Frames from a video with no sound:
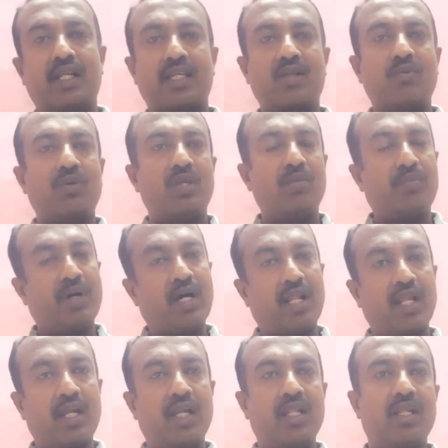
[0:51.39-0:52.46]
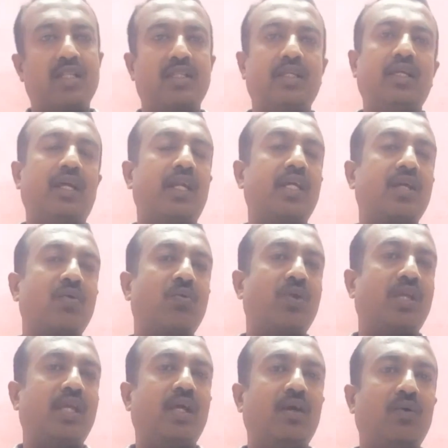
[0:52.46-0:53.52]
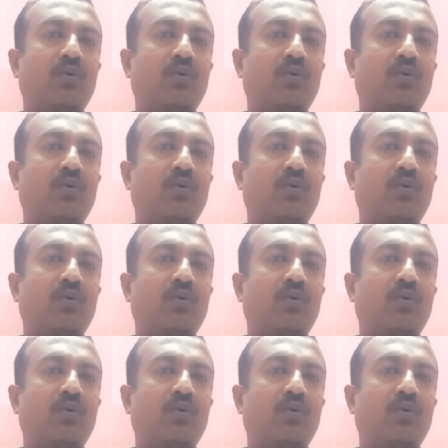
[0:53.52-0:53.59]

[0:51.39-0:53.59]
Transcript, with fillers: கிடைக்கக்கூடிய பாறைகள்லேருந்து எடுக்கக்கூடிய